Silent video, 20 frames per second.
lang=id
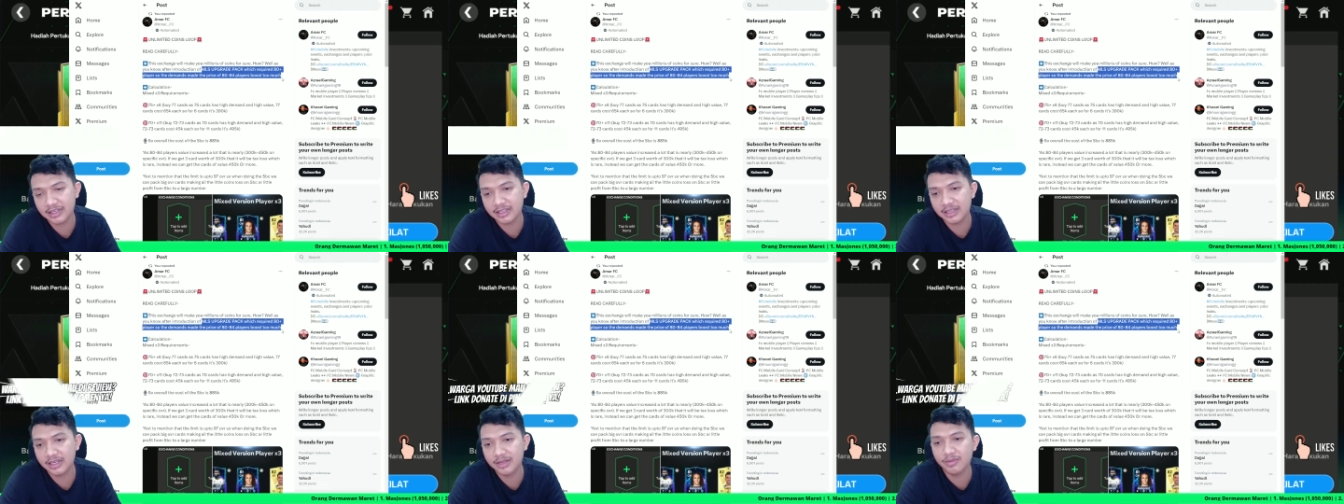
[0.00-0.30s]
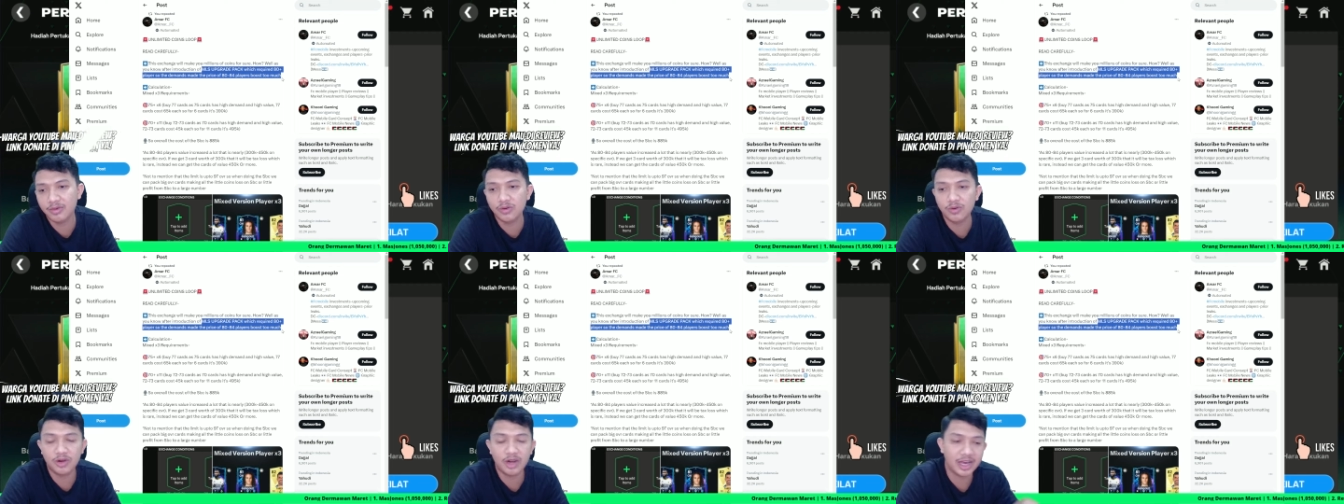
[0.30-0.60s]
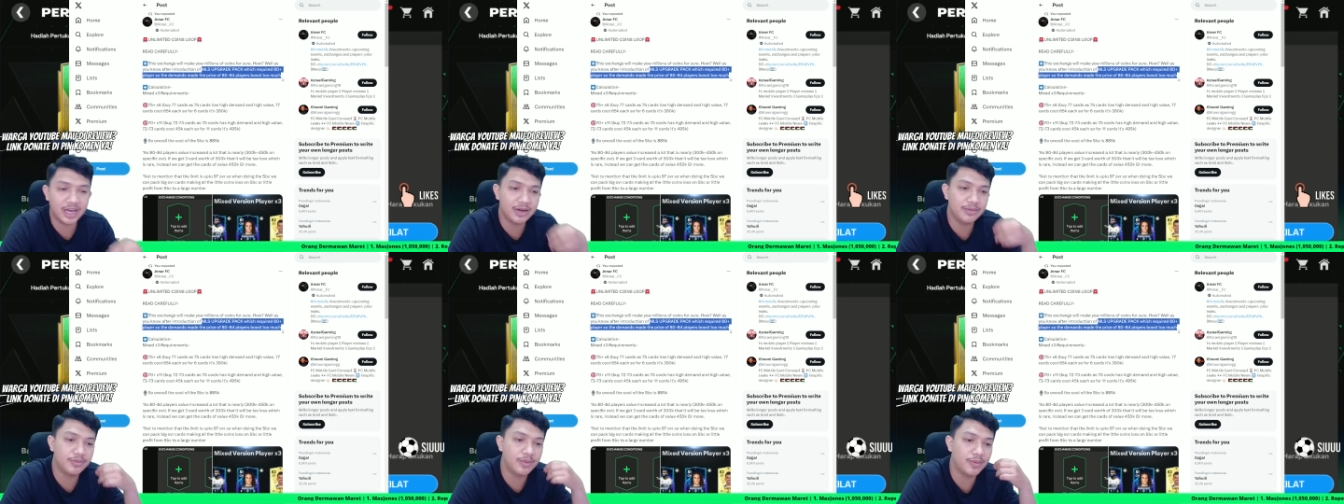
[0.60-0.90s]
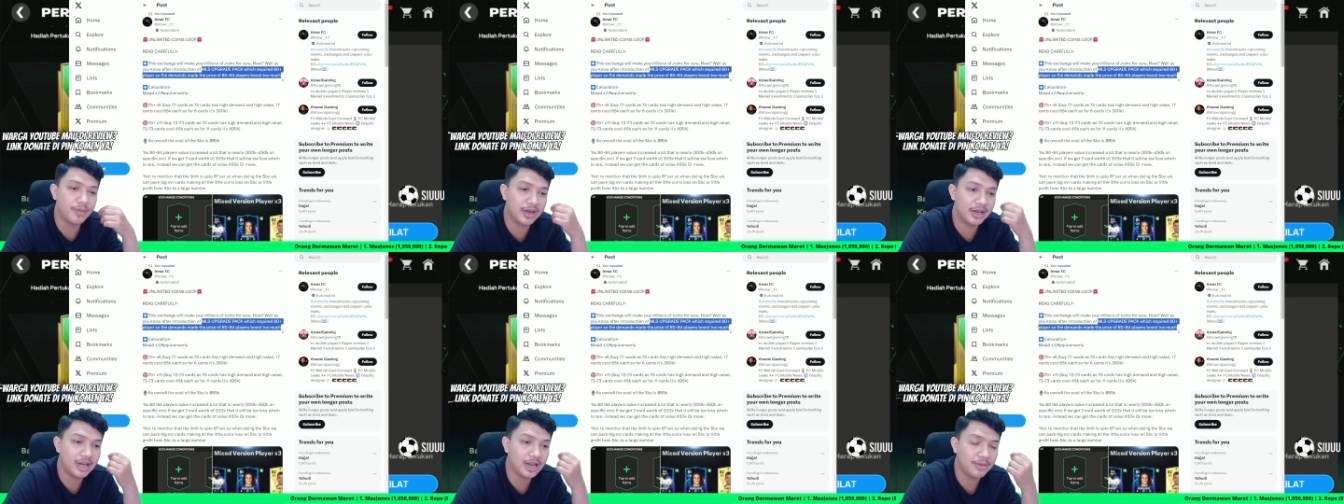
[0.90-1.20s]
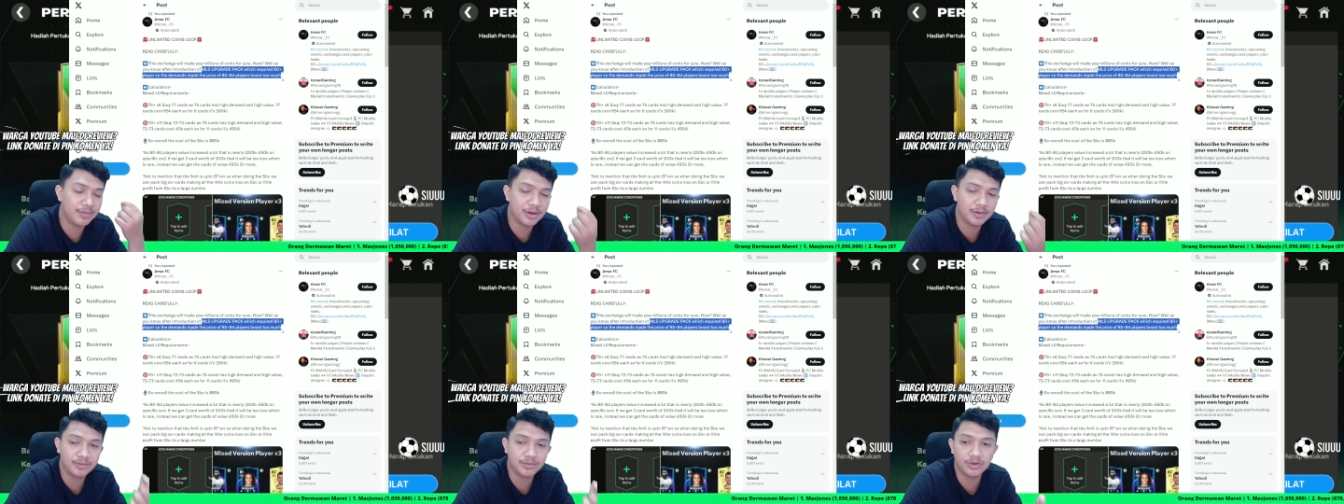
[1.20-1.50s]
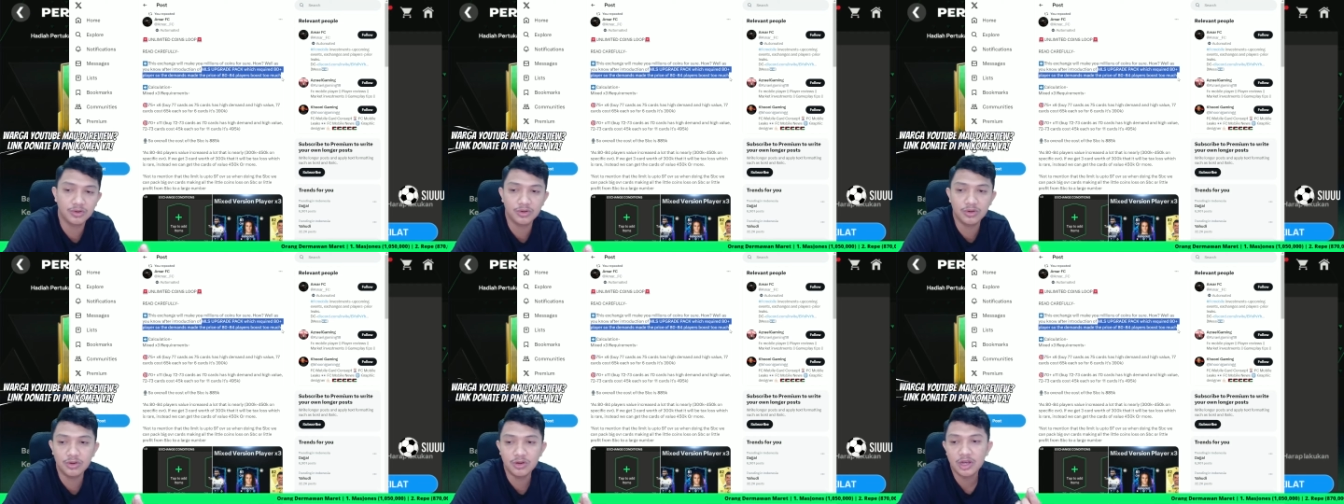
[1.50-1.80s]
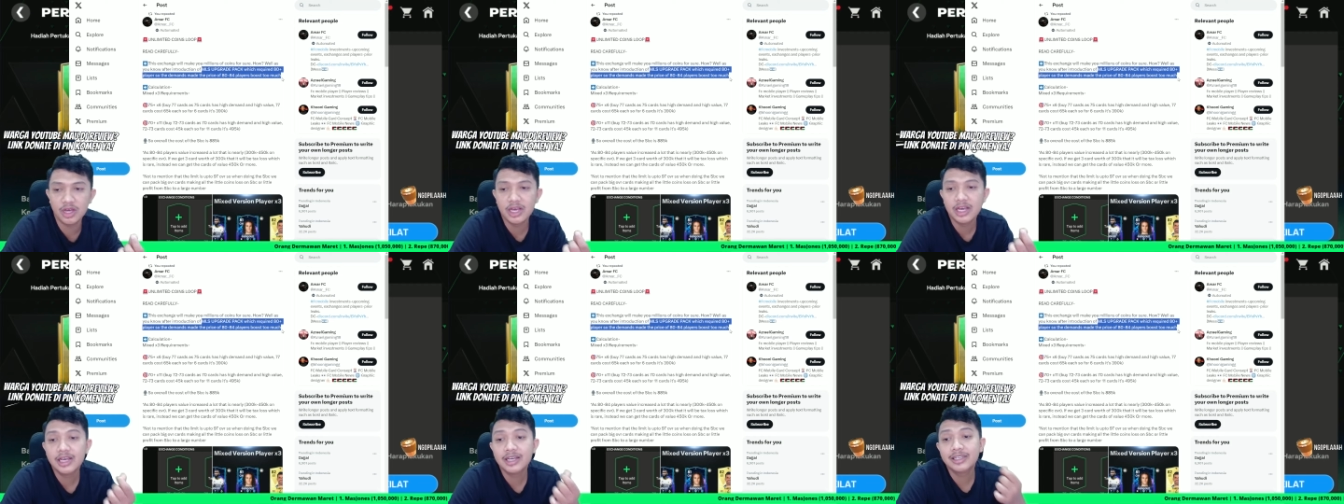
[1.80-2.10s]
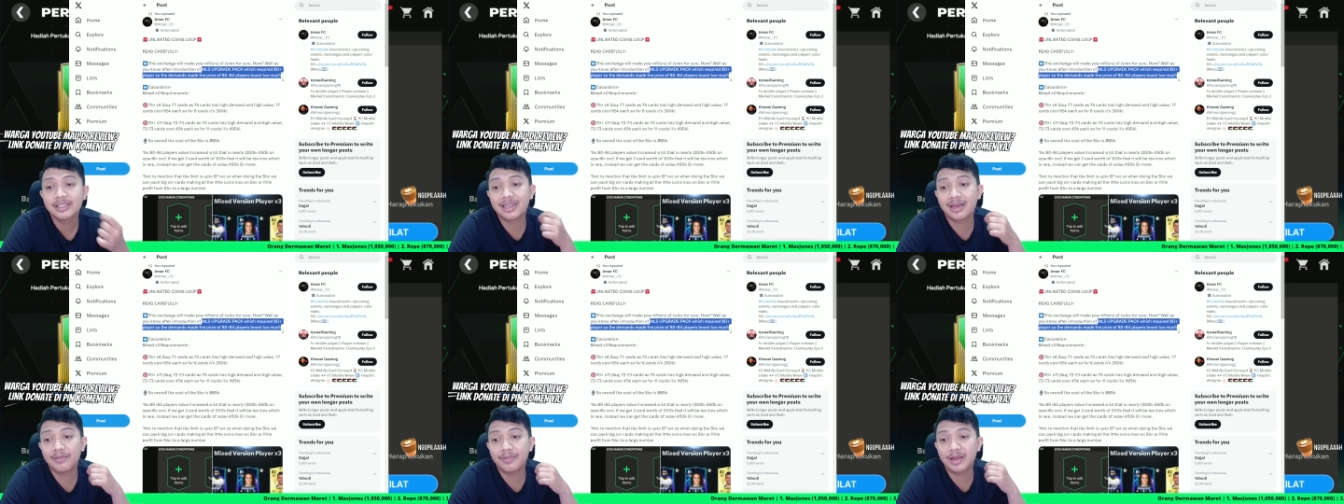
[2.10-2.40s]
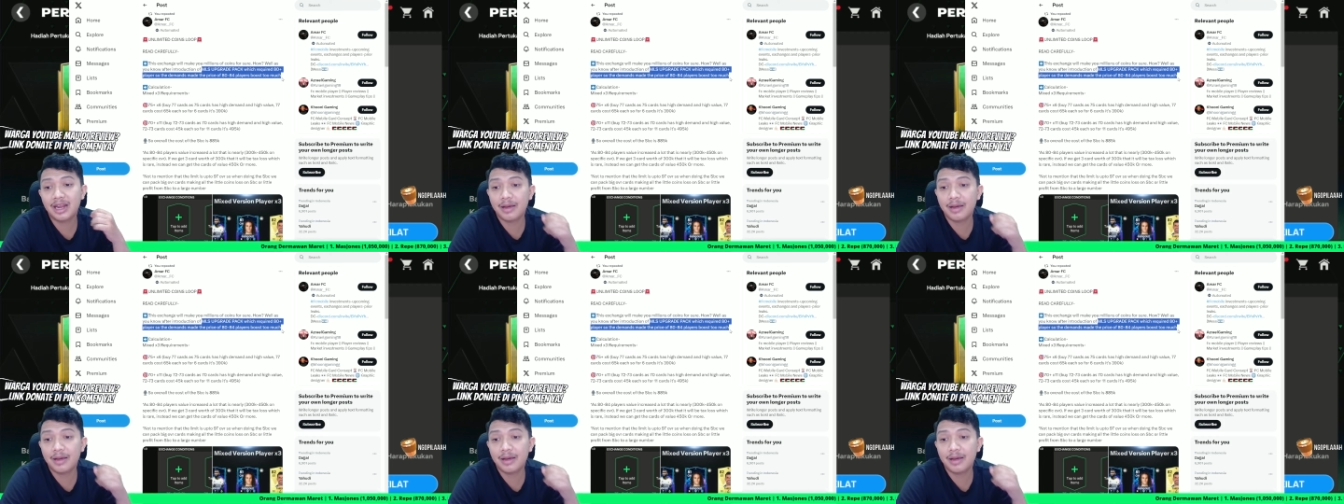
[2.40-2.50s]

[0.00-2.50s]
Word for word: Jadi menggunakan pemain 80 sampai